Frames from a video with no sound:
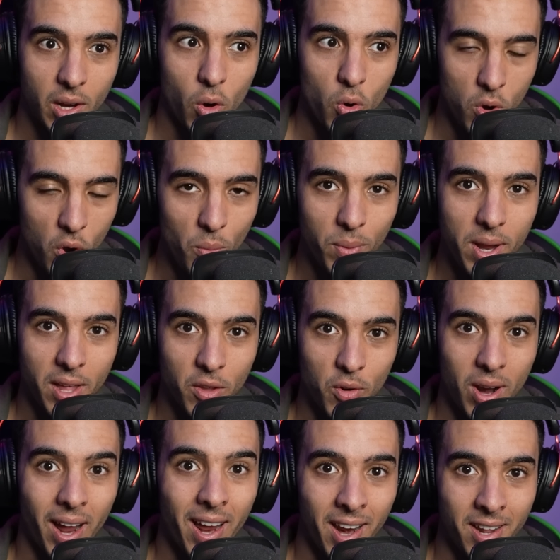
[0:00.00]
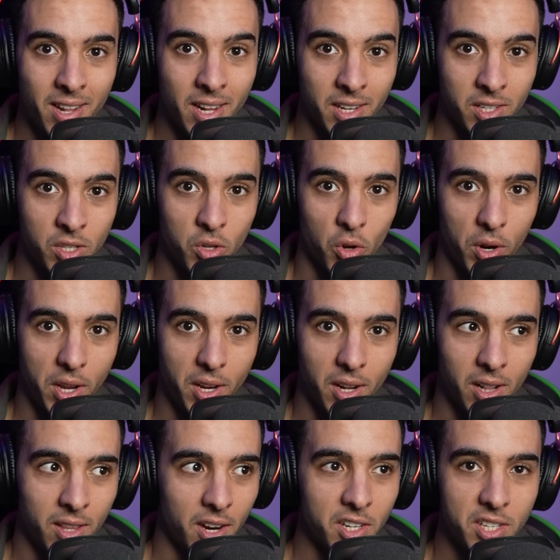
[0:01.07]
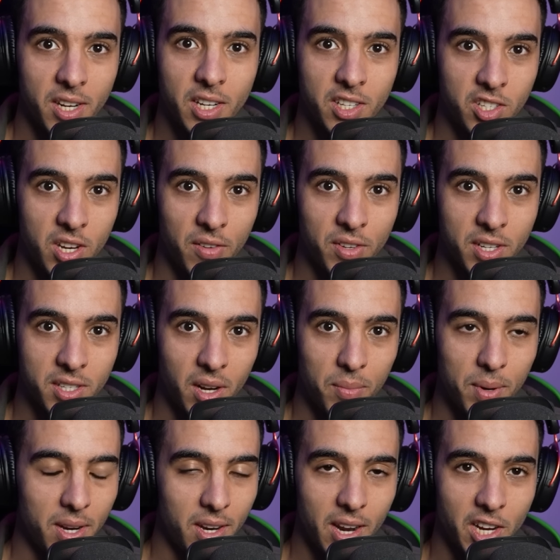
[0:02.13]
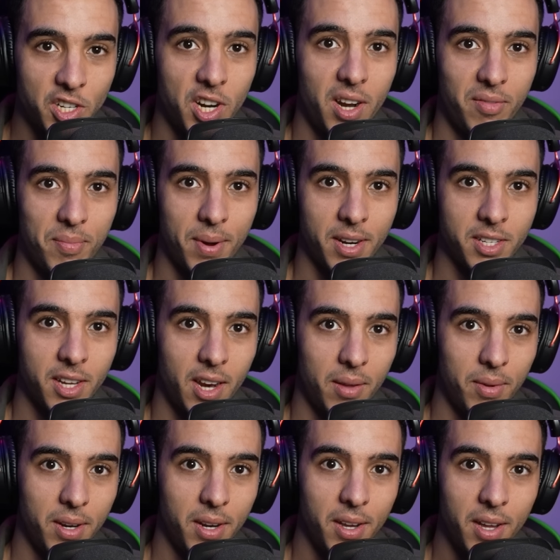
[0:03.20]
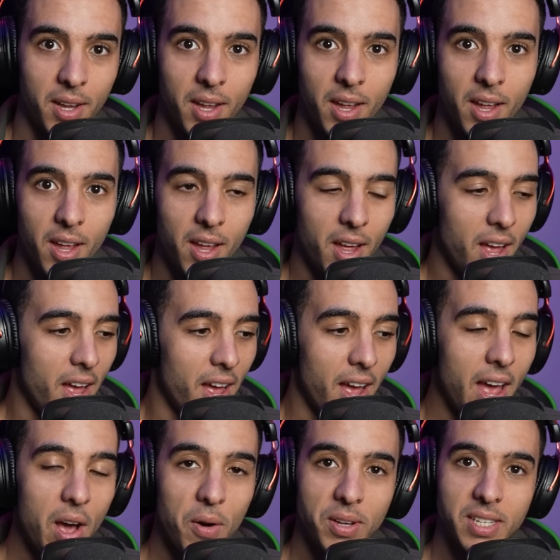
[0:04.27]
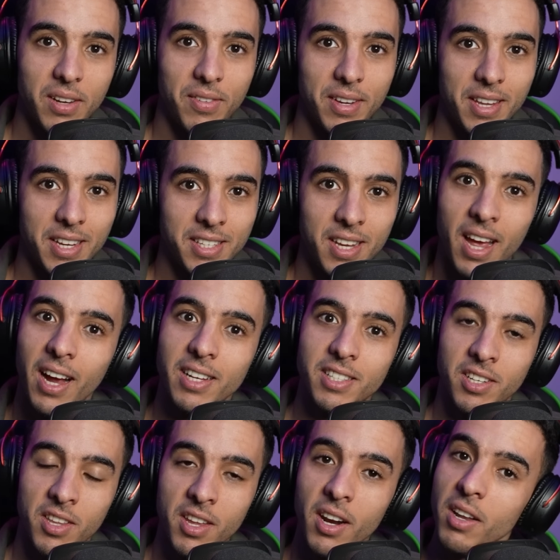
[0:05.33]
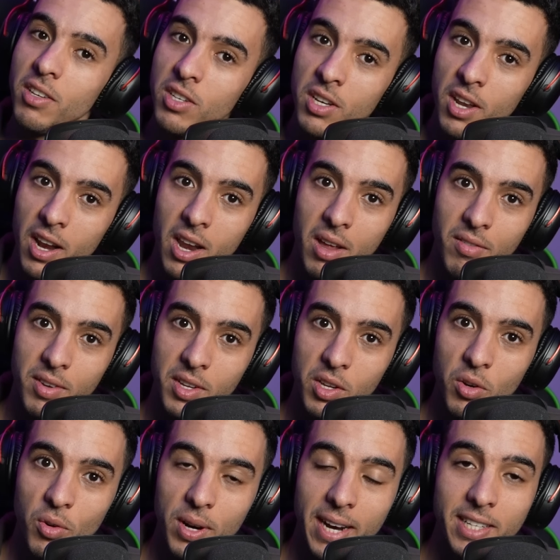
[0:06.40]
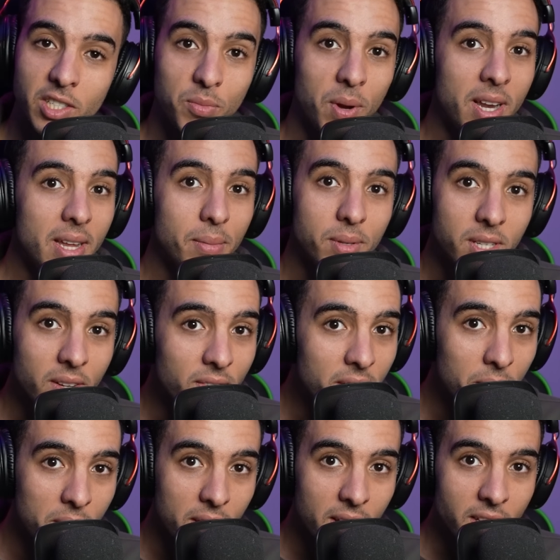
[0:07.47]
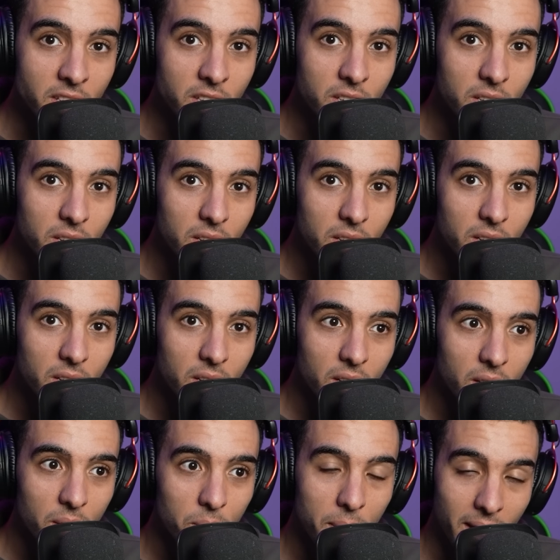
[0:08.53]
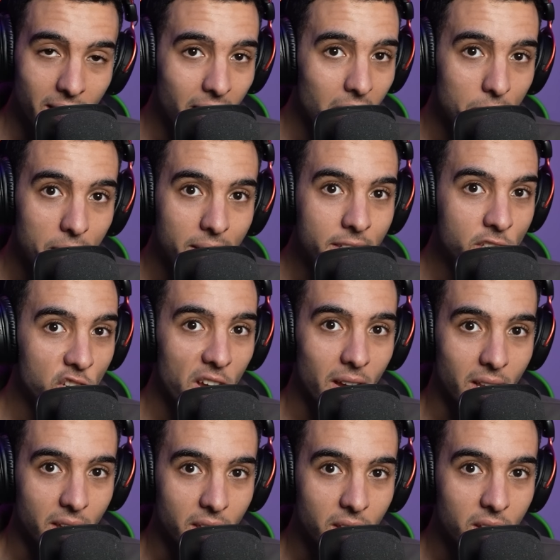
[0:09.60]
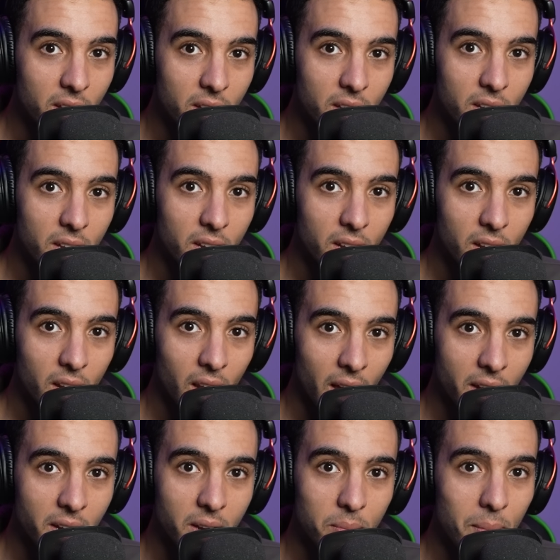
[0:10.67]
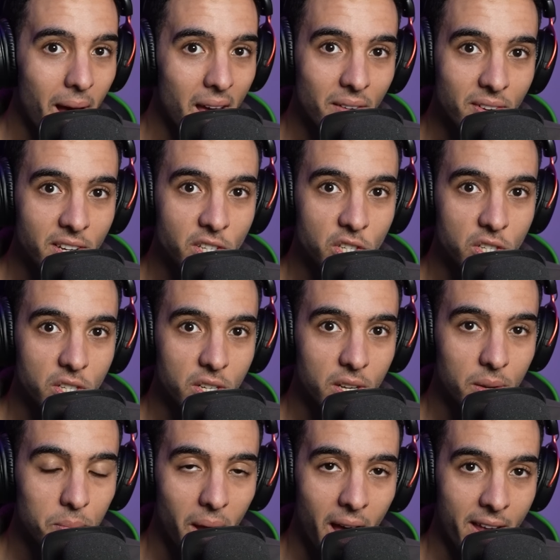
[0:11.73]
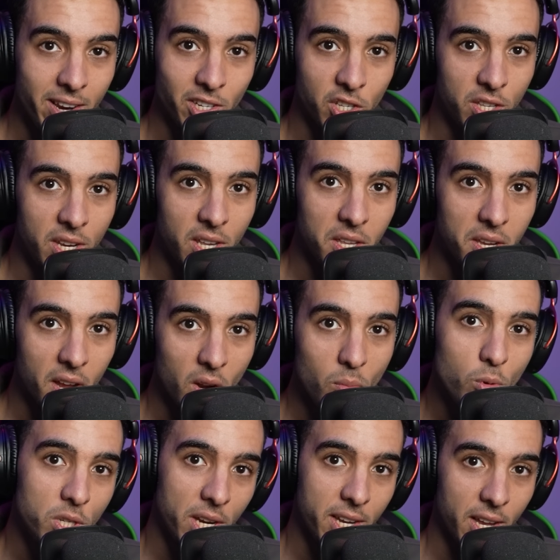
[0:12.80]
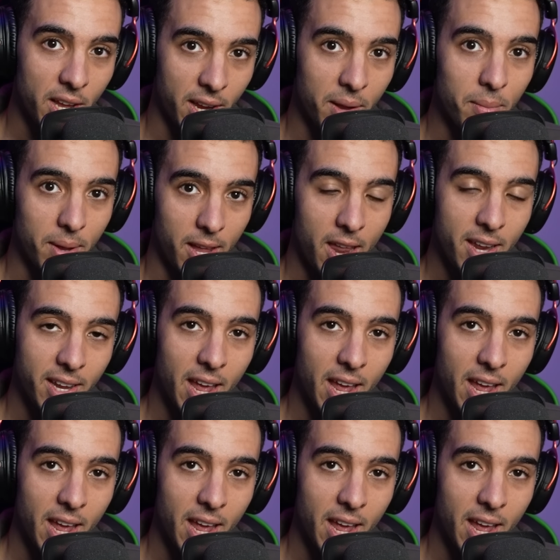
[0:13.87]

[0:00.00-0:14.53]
كلهم كيهضروا غير على ديك ستوري لدرجة أن تشافت أكثر من 10000 مرة تقريبا ايوا صافي ديك الساعة قلت ندير ندير على فيديو حيت جبان لي بزاف ديال الناس بهاد الكلمه هادي جاهلين لايك like ما عارفينش ما قارينش الدين ديالهم وجاي كيحكم انا